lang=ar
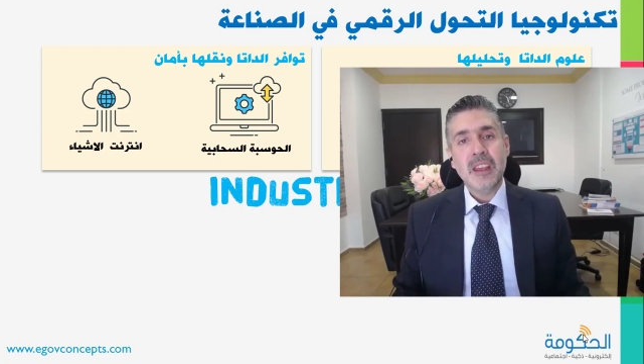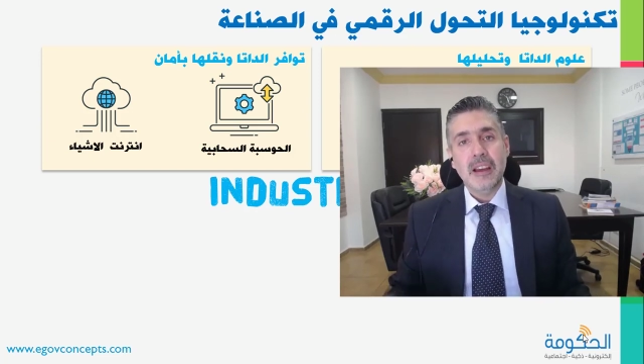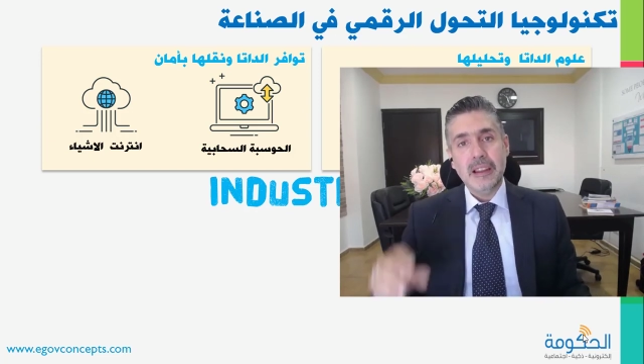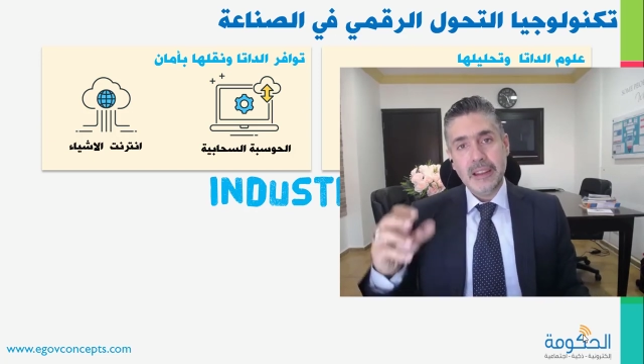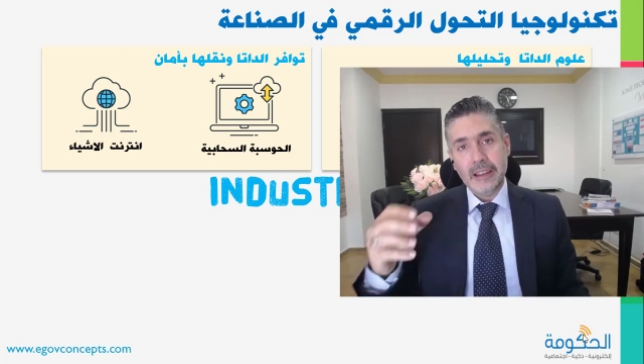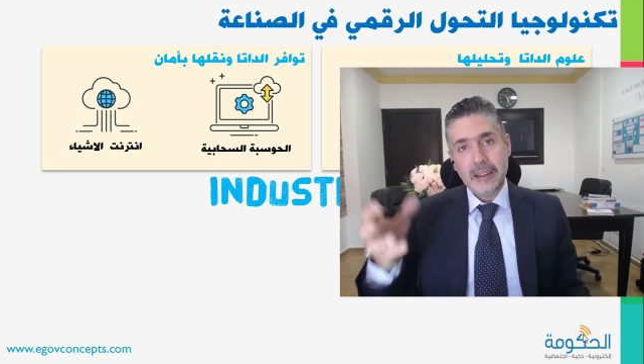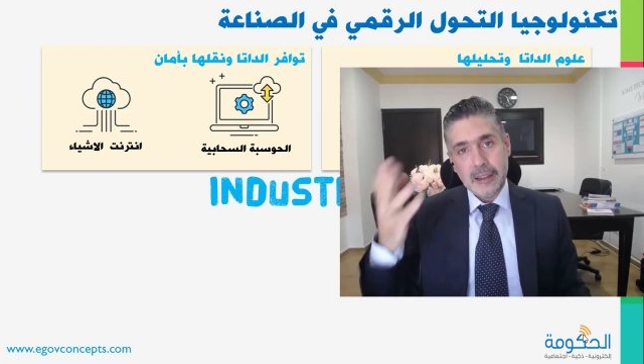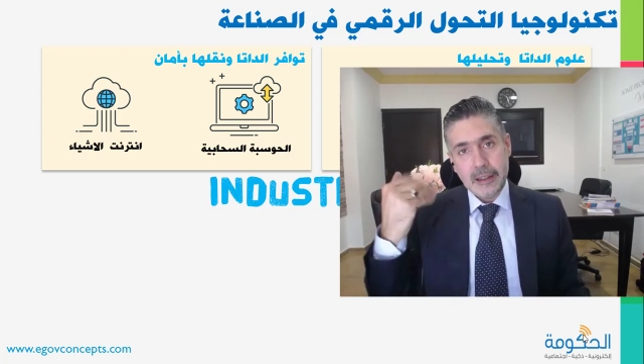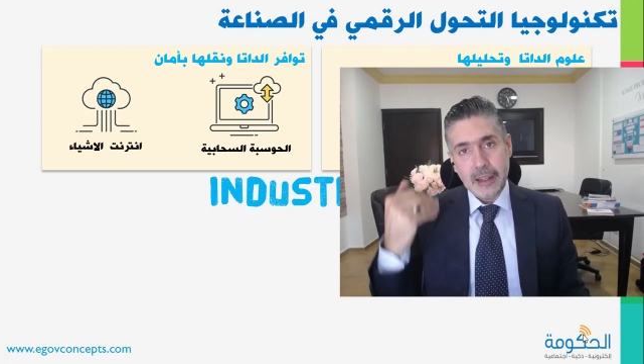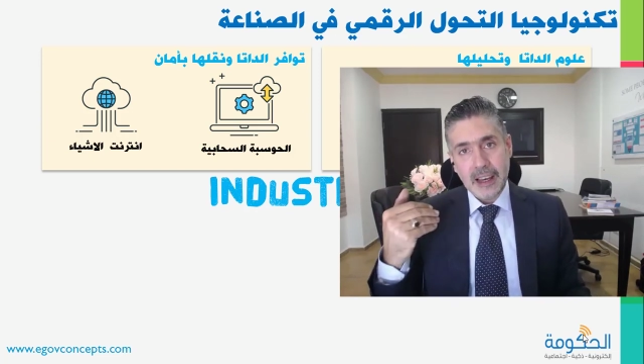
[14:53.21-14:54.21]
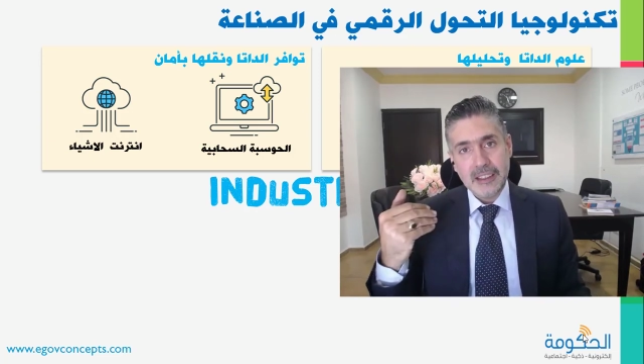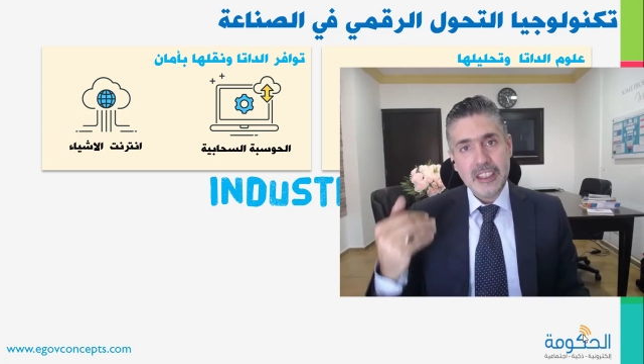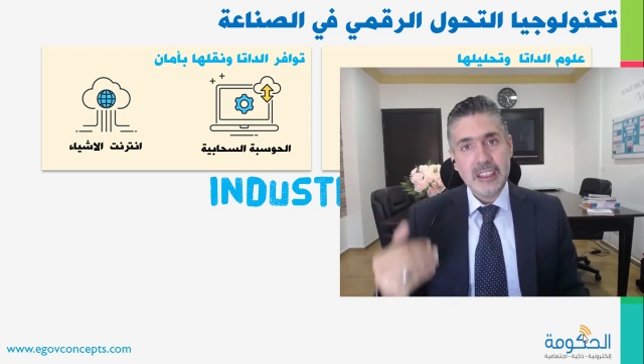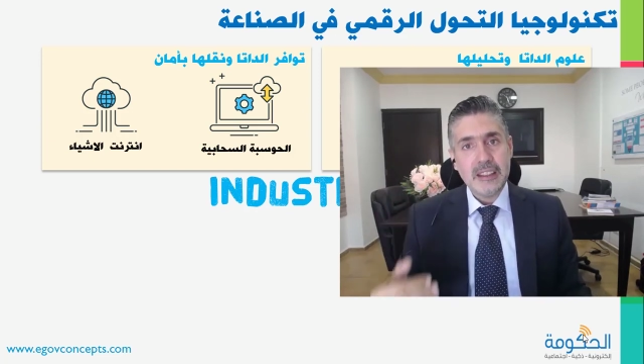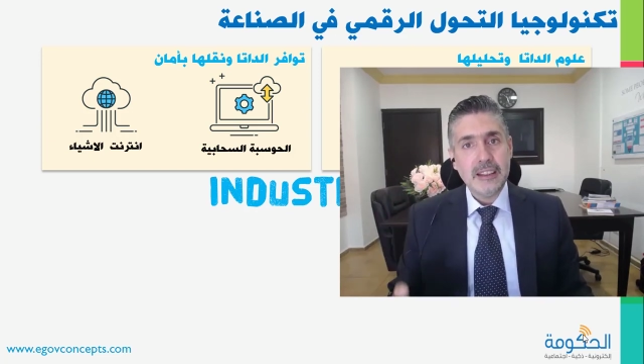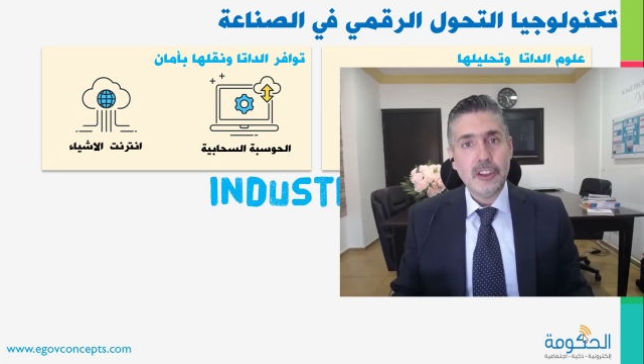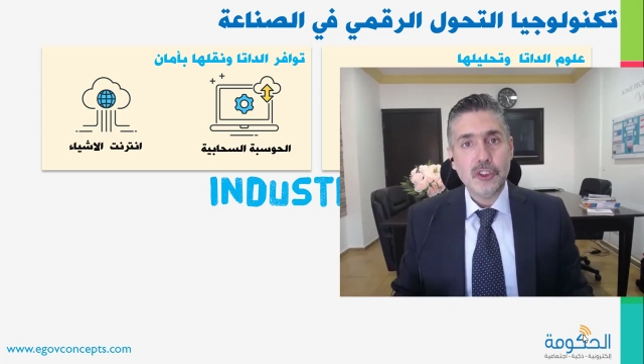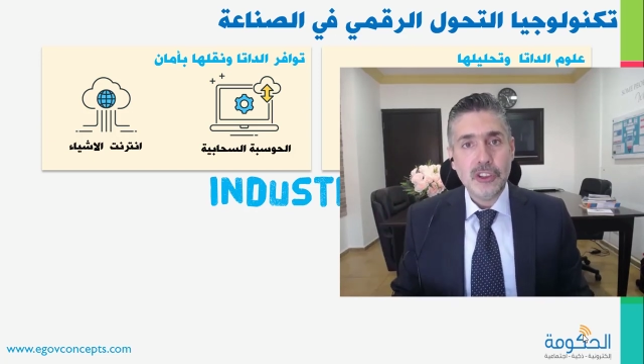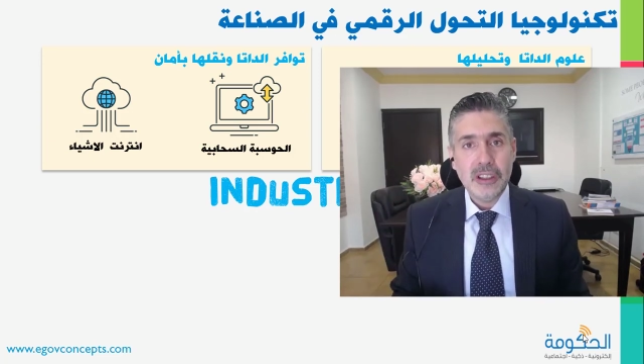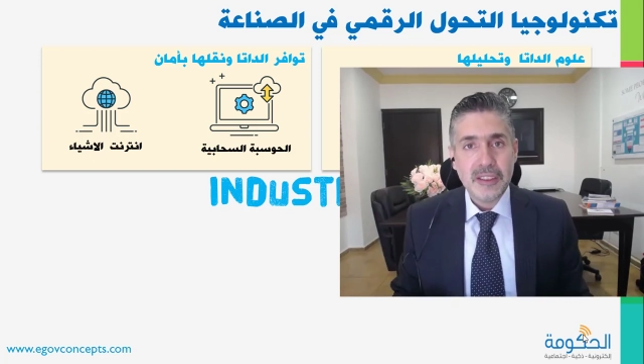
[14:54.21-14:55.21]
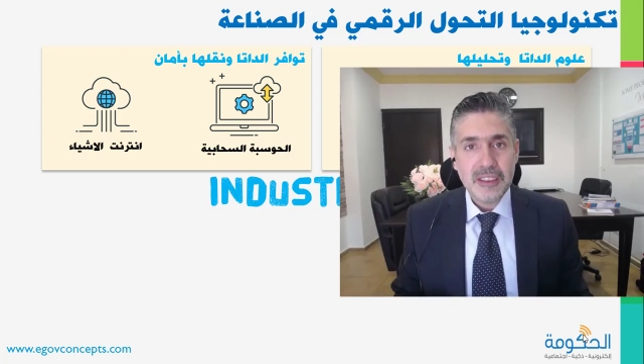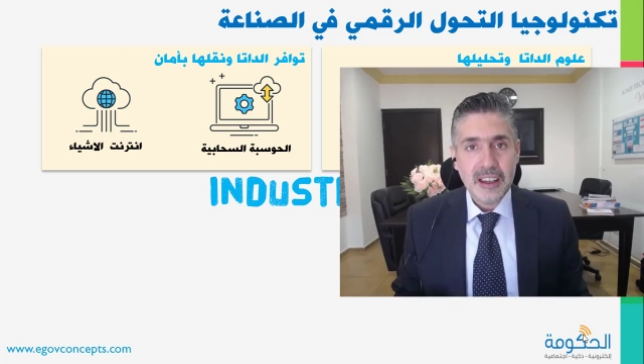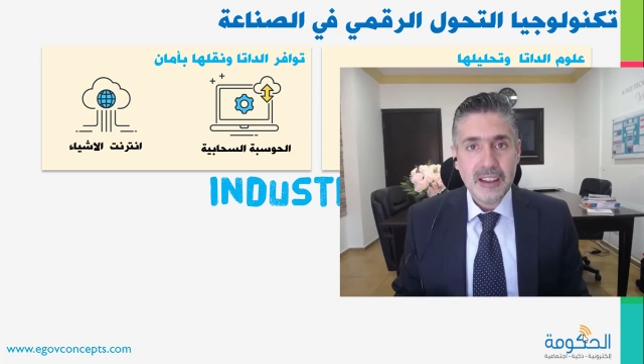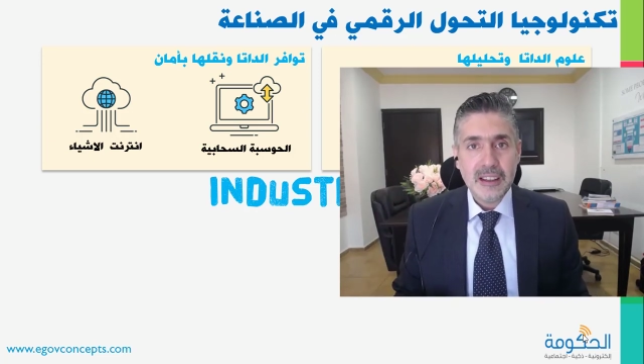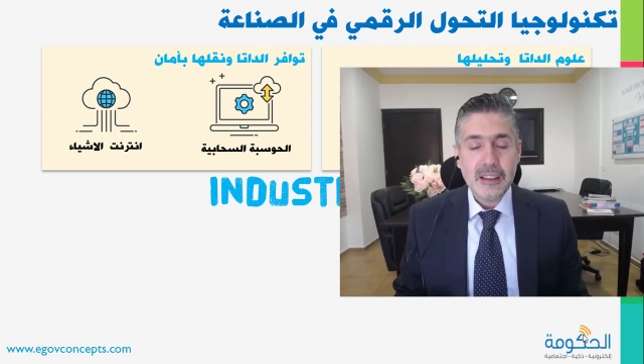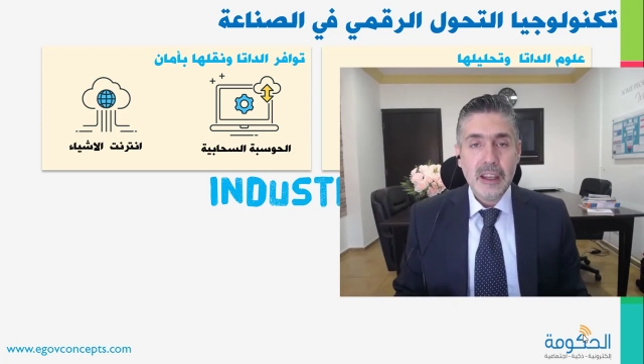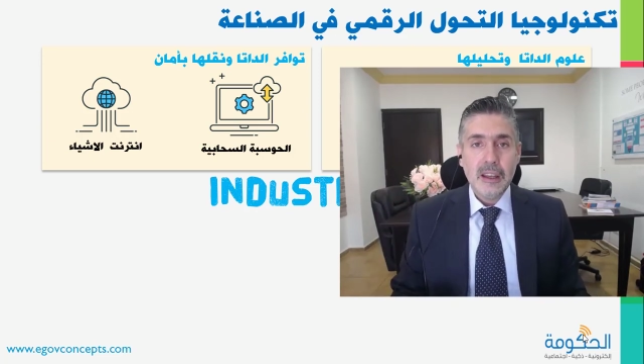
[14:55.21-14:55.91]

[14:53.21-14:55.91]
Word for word: العاديه تاعت الجيل الثالث